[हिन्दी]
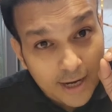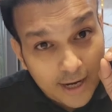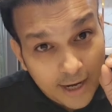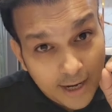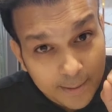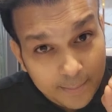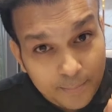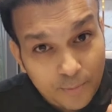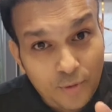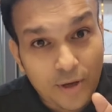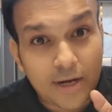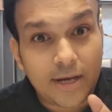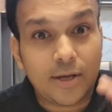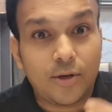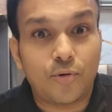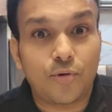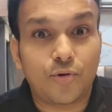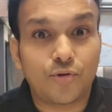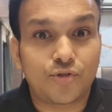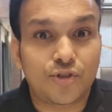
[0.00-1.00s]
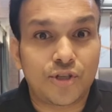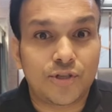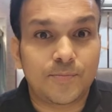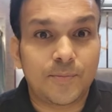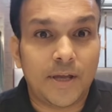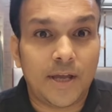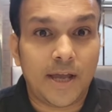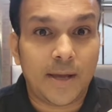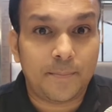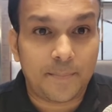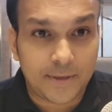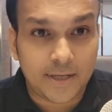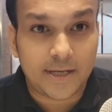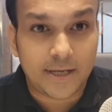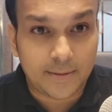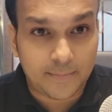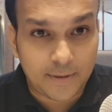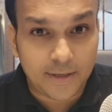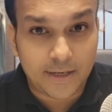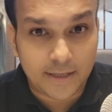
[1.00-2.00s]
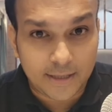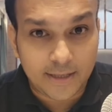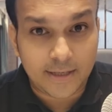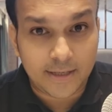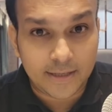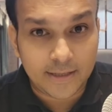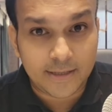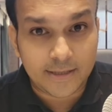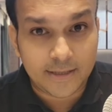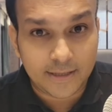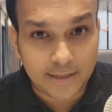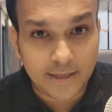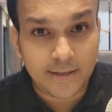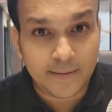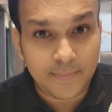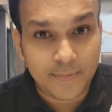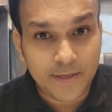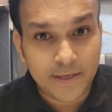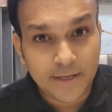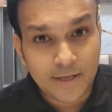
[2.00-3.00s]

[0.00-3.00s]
ऐप वाले कोर्सेज में एप्लीकेबल है ये ठीक है